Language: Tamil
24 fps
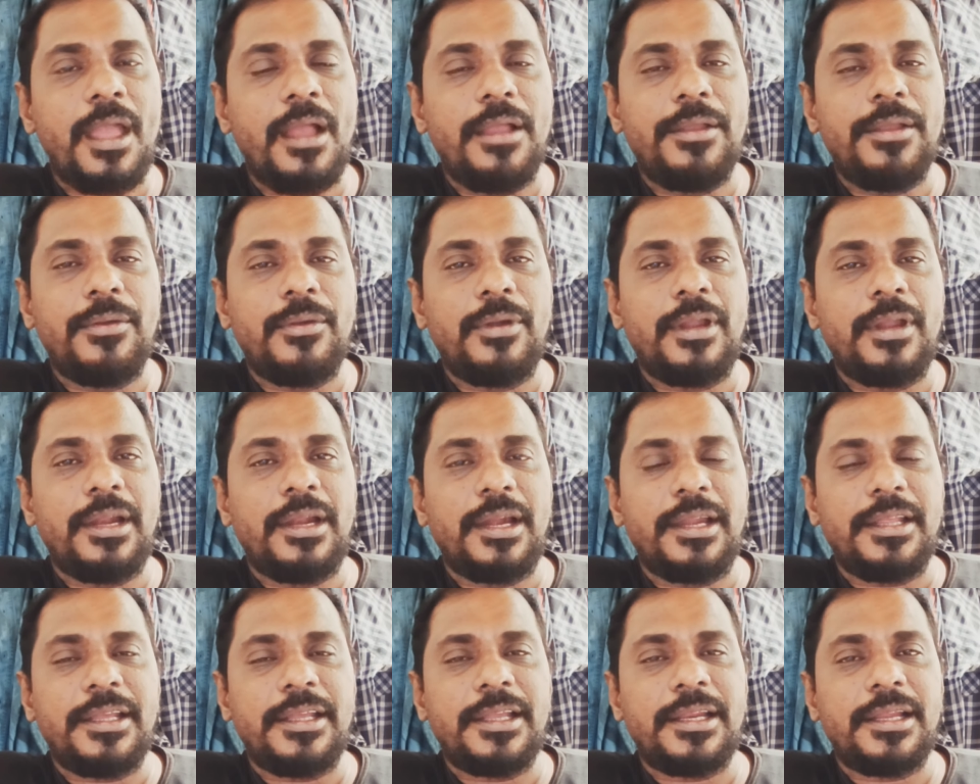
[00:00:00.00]
இவருடைய
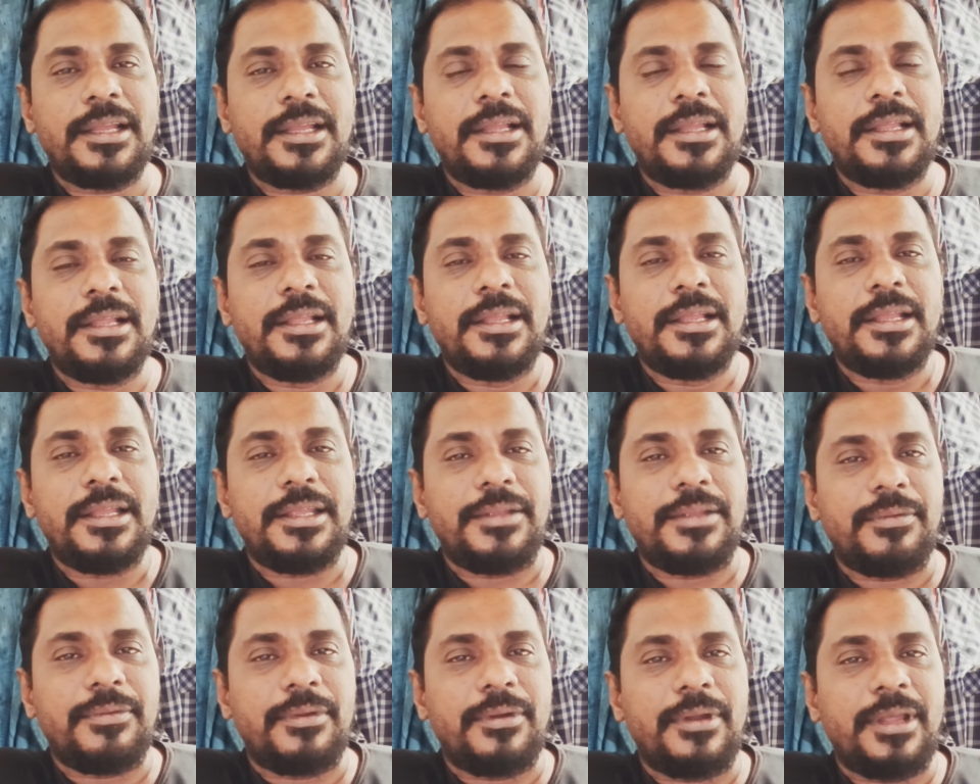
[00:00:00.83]
நடிகர்
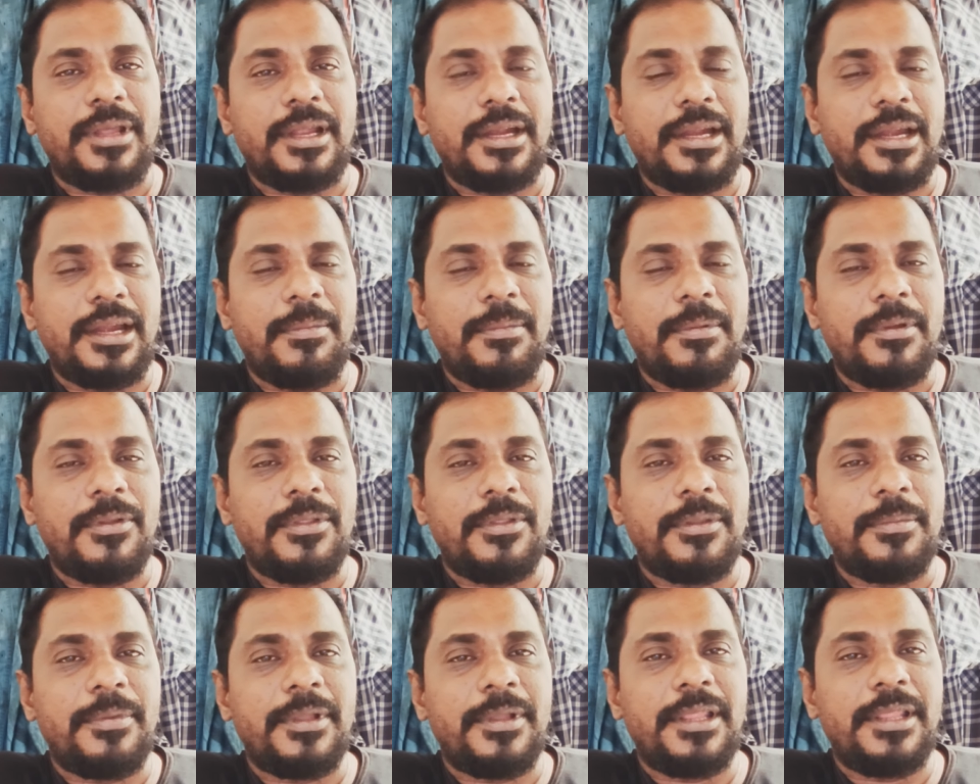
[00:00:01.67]
இவருடைய நடிப்பில்
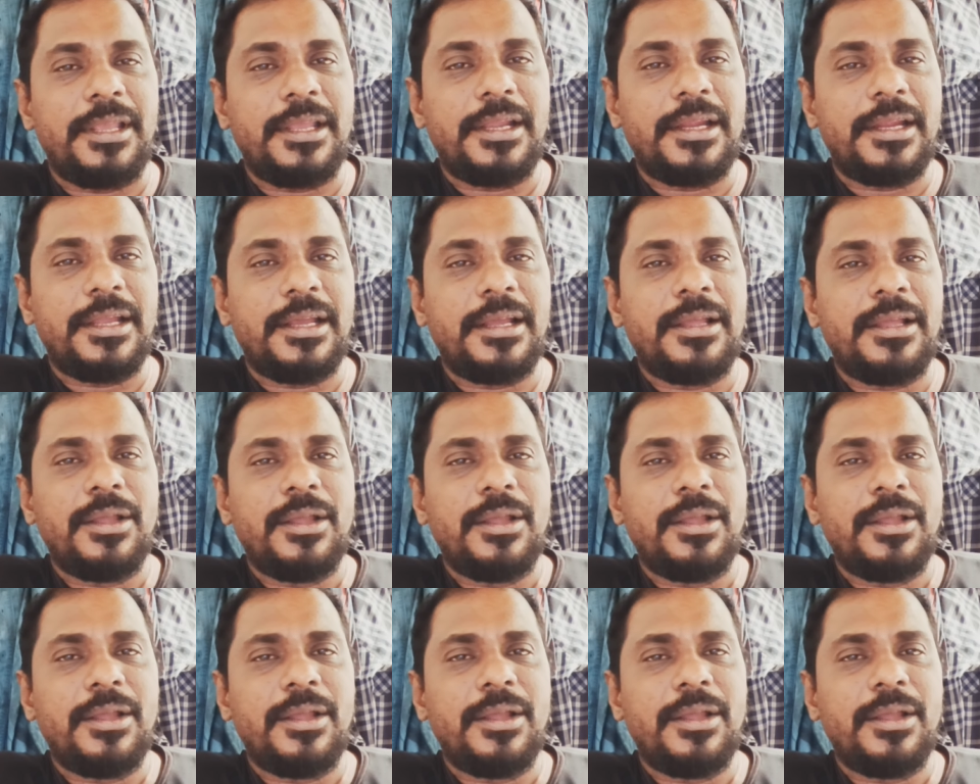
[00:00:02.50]
வந்து பார்த்திங்கன்னா